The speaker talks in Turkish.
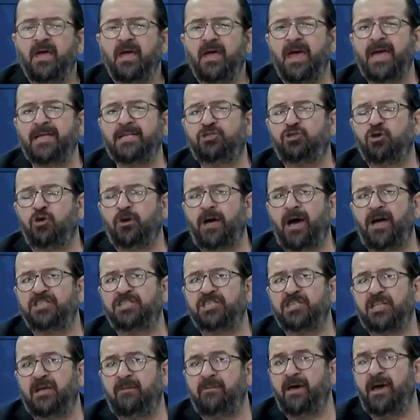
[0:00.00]
en çok
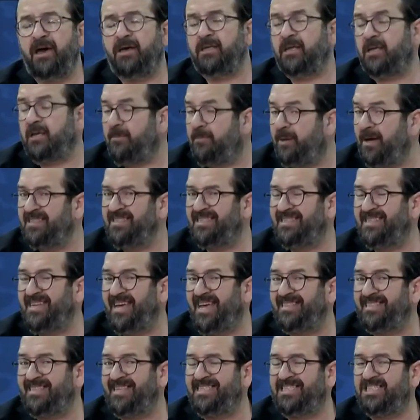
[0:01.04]
açıklama yapan
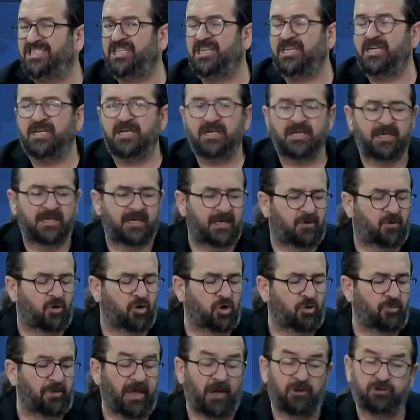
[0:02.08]
siyasetçi e,
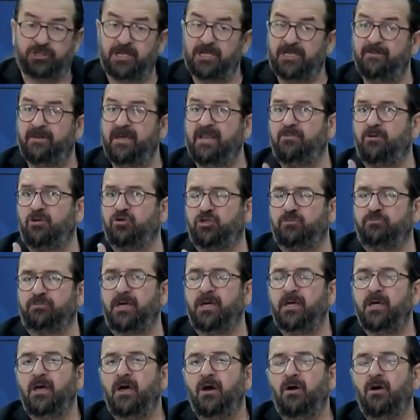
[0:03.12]
konumuna yükseldi benim gözümde.